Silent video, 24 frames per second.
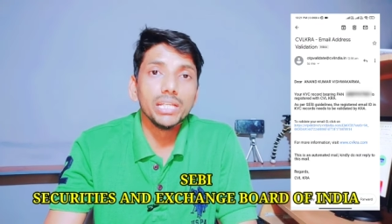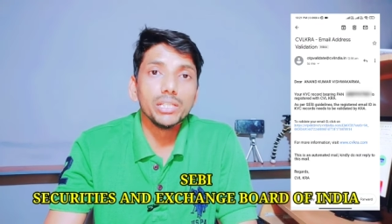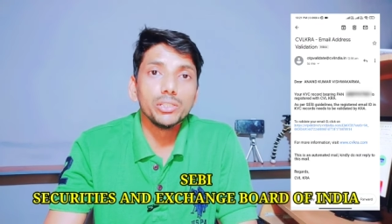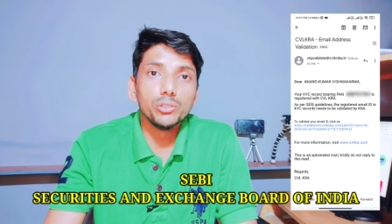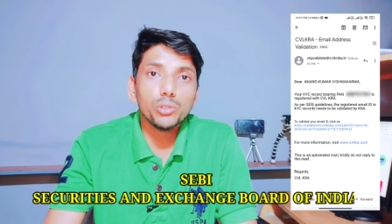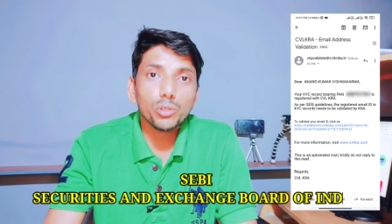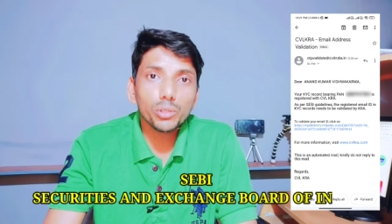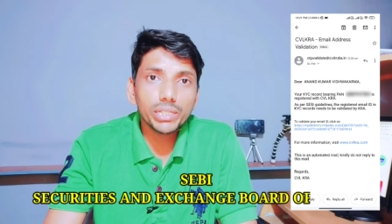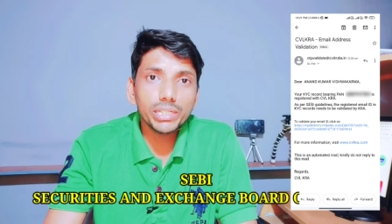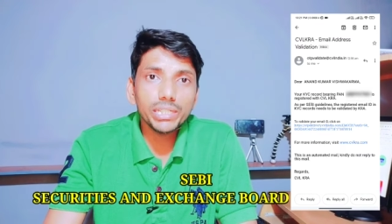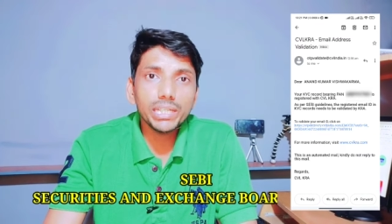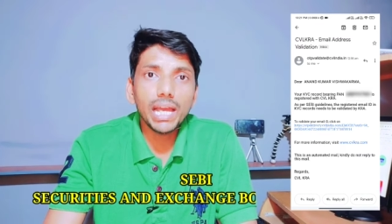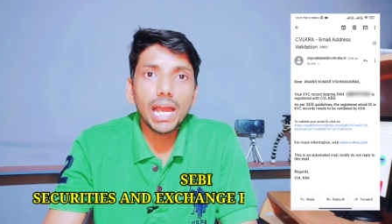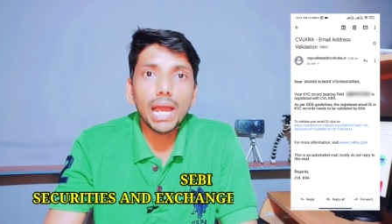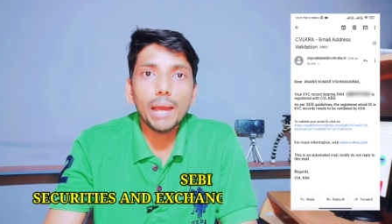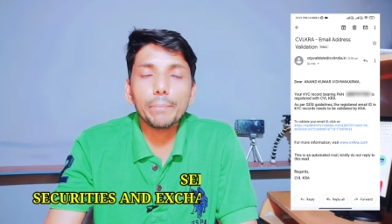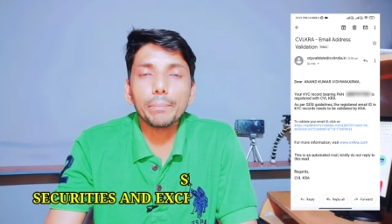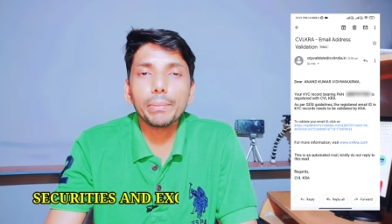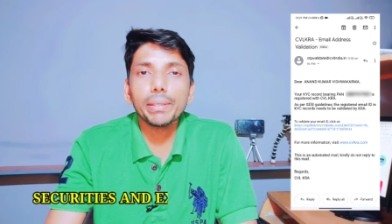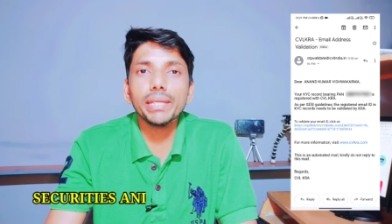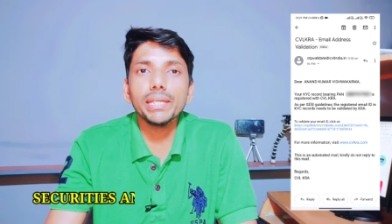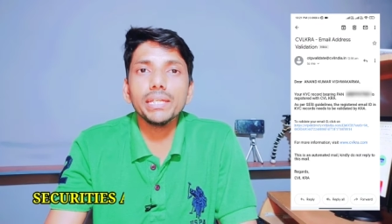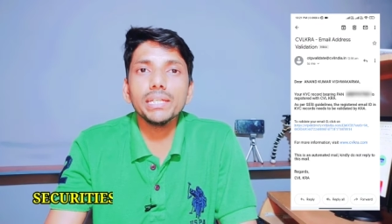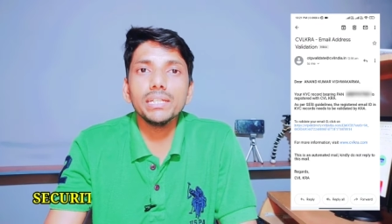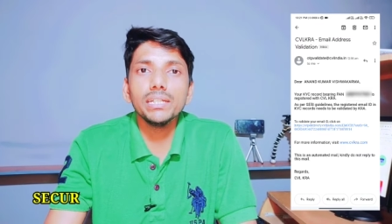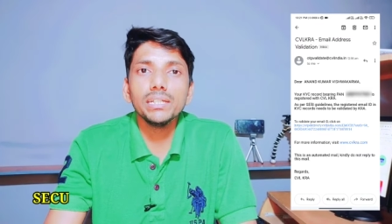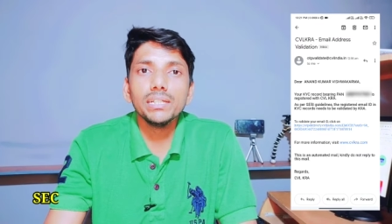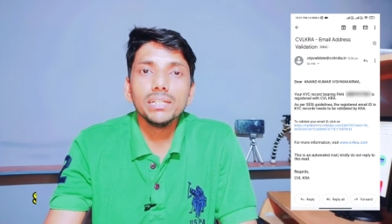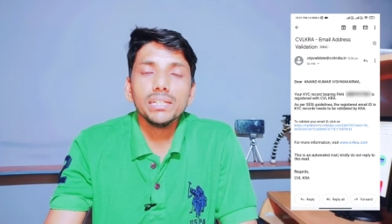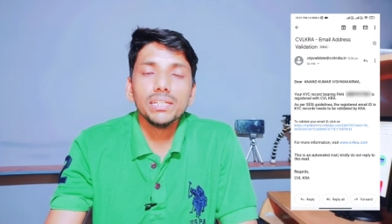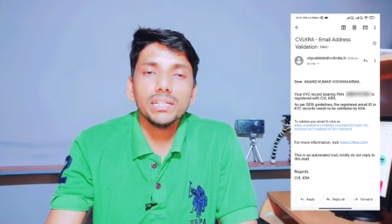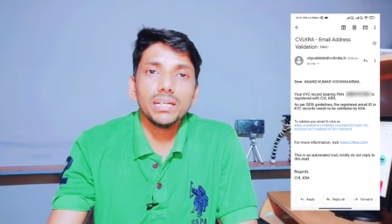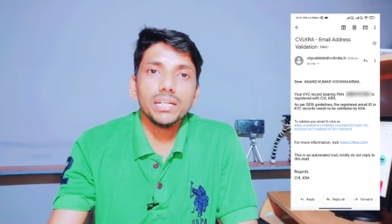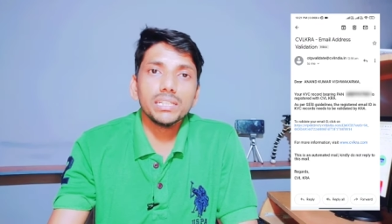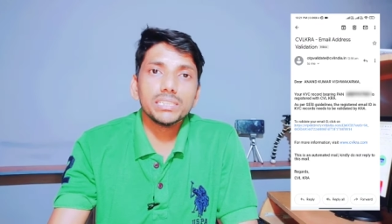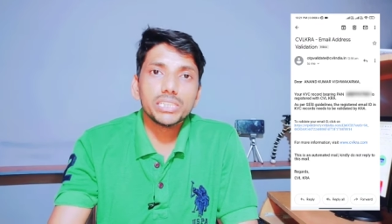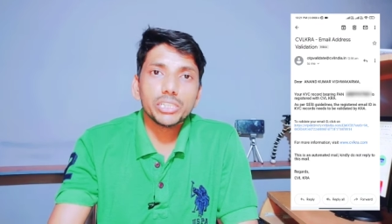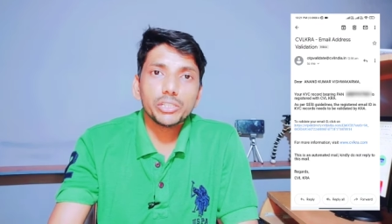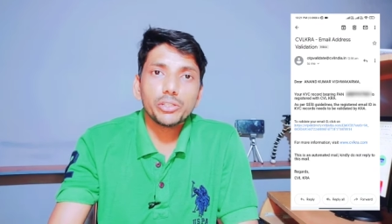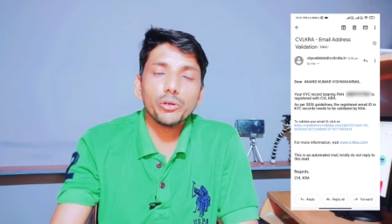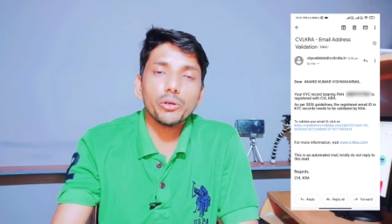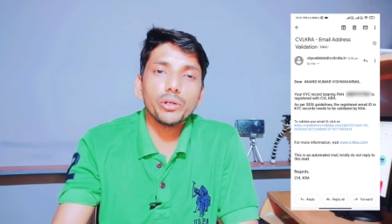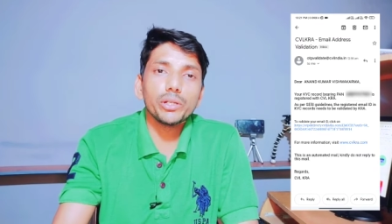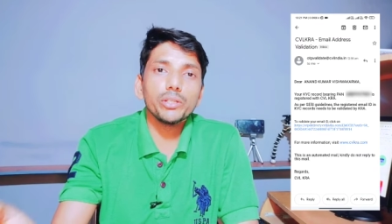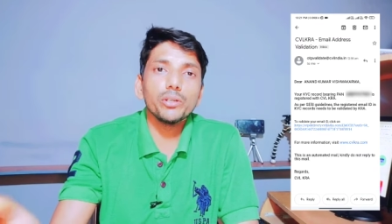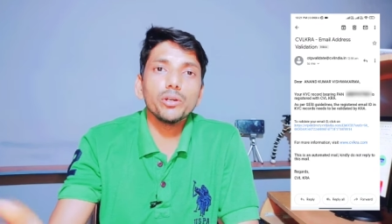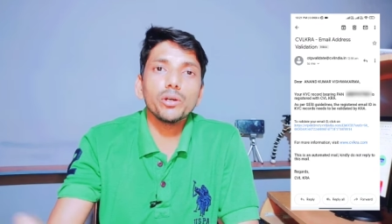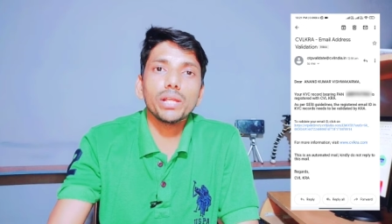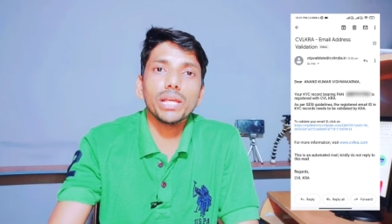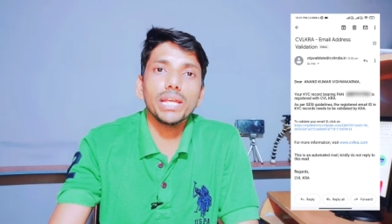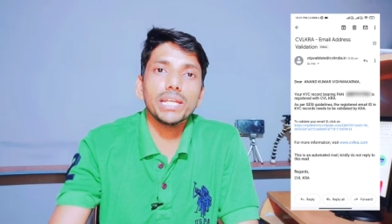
जो कि आपके सिक्योरिटी और